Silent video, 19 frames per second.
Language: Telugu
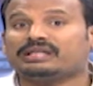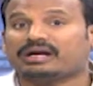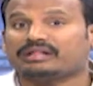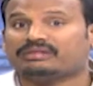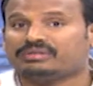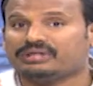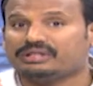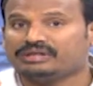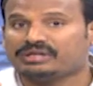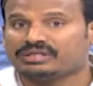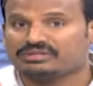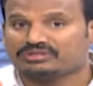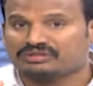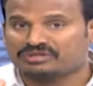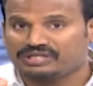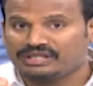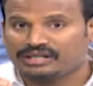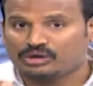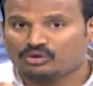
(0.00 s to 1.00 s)
అత్యధిక
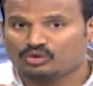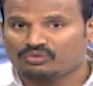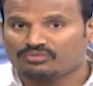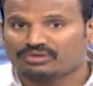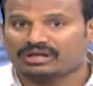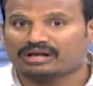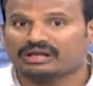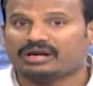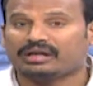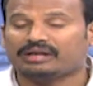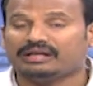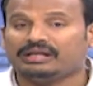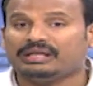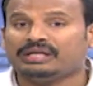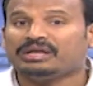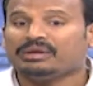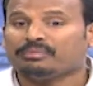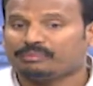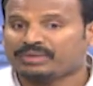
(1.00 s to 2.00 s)
సీట్లు ఇవ్వడం కానీ
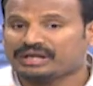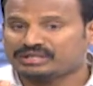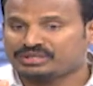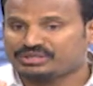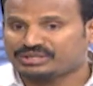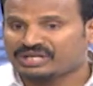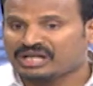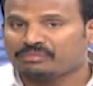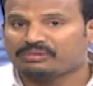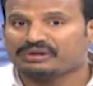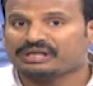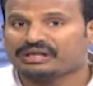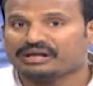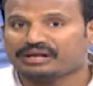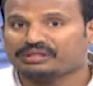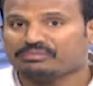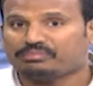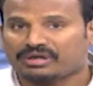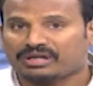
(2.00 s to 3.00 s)
మా జనాభా
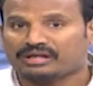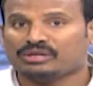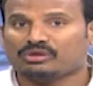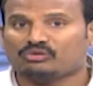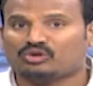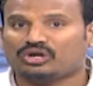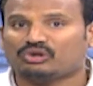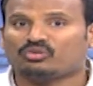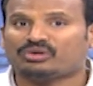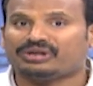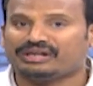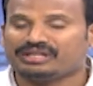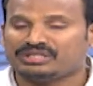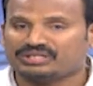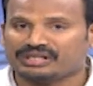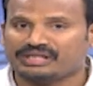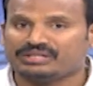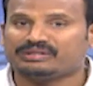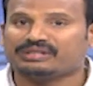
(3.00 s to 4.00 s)
ఎక్కడైతే బలంగా ఉన్నటువంటి
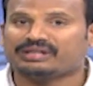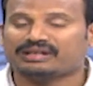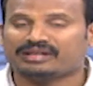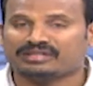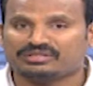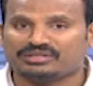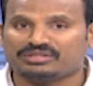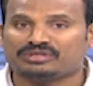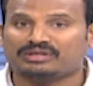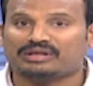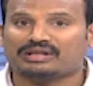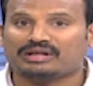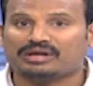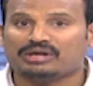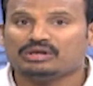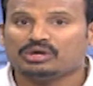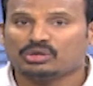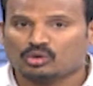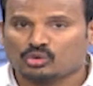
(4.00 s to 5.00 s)
జగిత్యాల సిరిసిల్ల
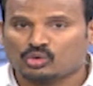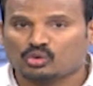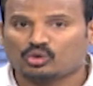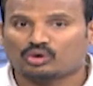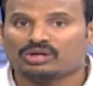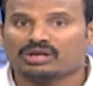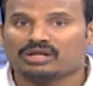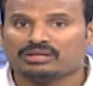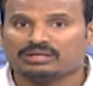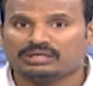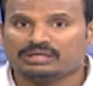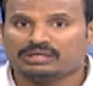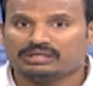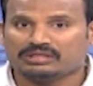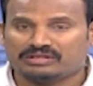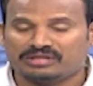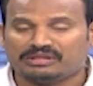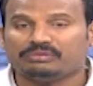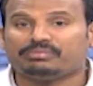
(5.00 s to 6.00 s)
కోరుట్ల
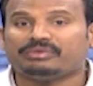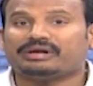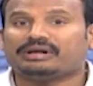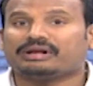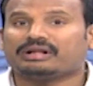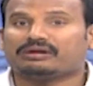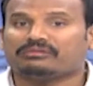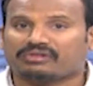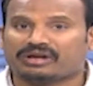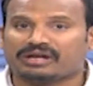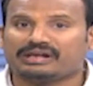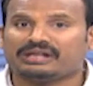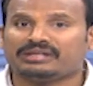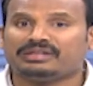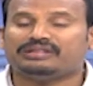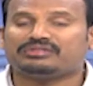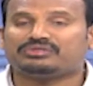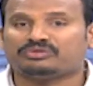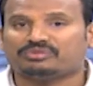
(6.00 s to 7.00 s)
సిద్దిపేట వరంగల్
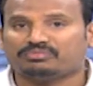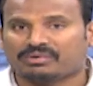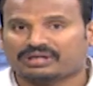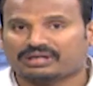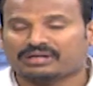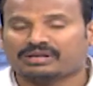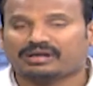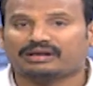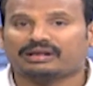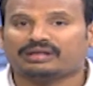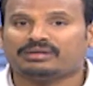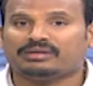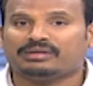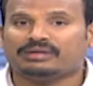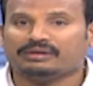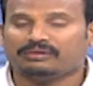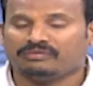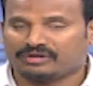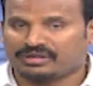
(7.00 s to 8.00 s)
ఈస్టు పరకాల
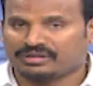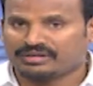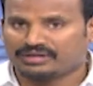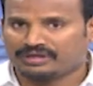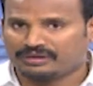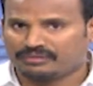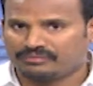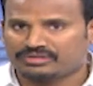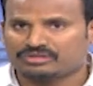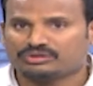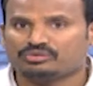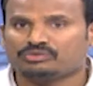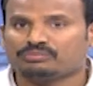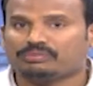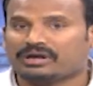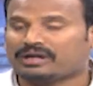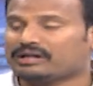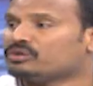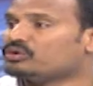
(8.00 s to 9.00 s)
వరంగల్ వెస్టు
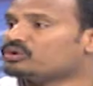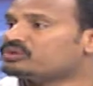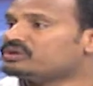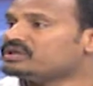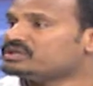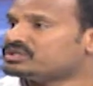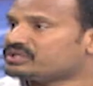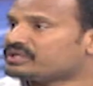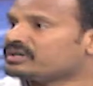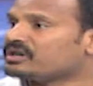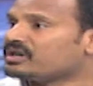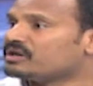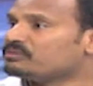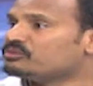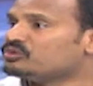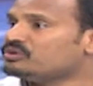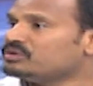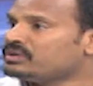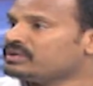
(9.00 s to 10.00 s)
పాలకుర్తి
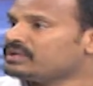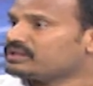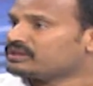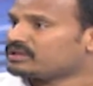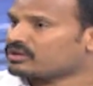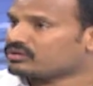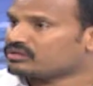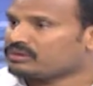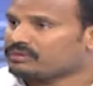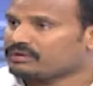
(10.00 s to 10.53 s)
జనగాము తర్వాత